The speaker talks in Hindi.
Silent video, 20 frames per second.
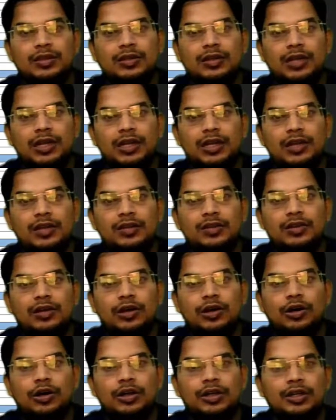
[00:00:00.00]
है ना
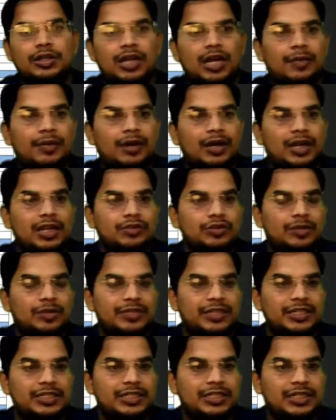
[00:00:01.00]
और हमारा जो
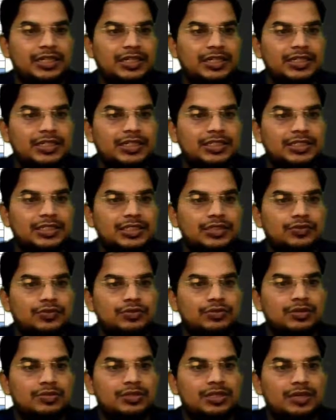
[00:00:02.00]
अपडेटेड है डेट सीट
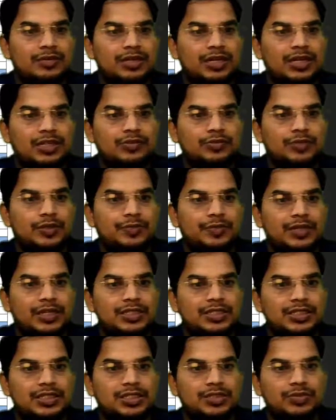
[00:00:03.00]
उसमें भी हमारा जो पेपर है
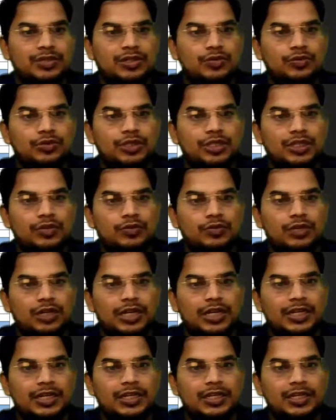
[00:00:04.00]
सिक्स मे को ही हो
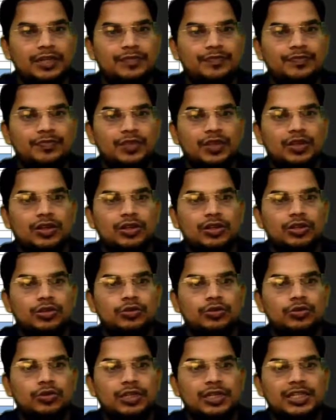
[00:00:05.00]
रहा है ठीक है
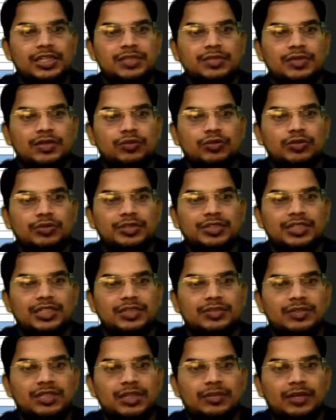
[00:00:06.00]
तो इंग्लिश में कोई भी
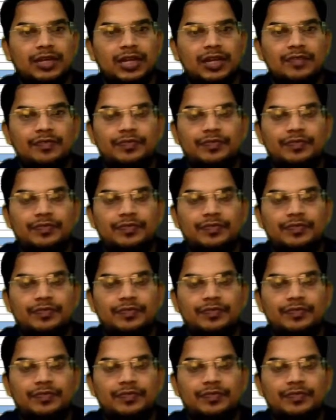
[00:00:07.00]
चेंजमेंट हमारा